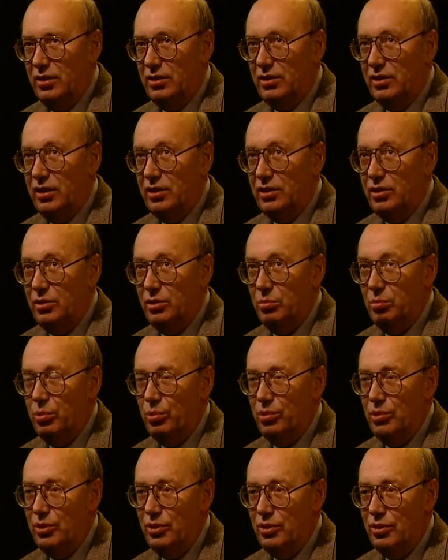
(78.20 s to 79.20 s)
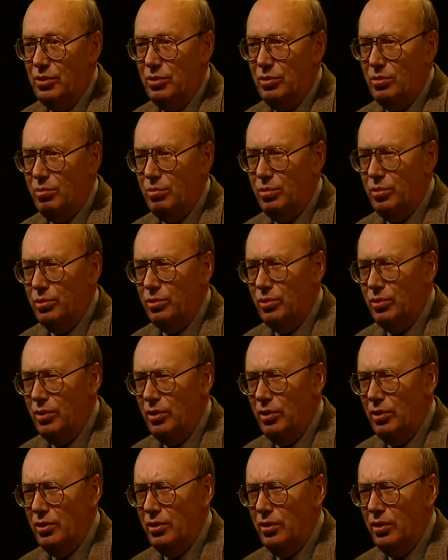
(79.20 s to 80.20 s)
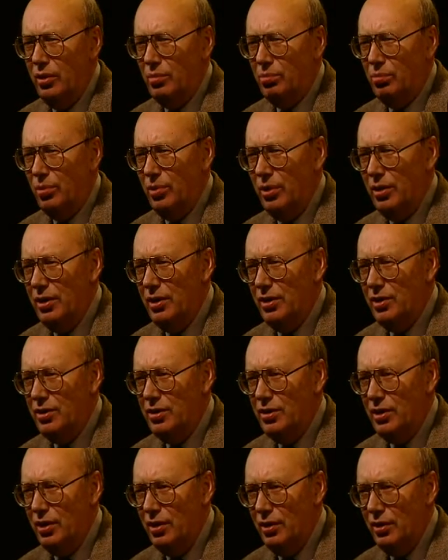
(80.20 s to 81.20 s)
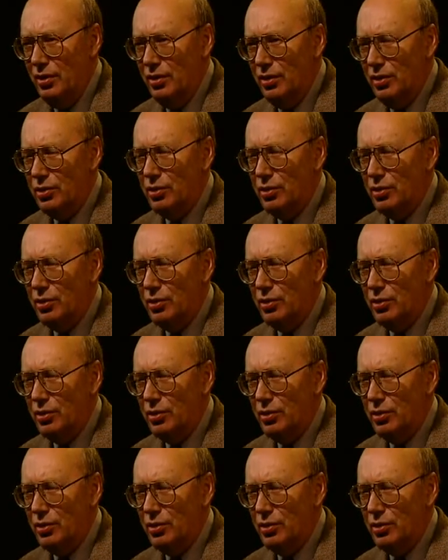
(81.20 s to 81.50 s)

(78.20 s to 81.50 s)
Значит, будет, будут ли более сильные,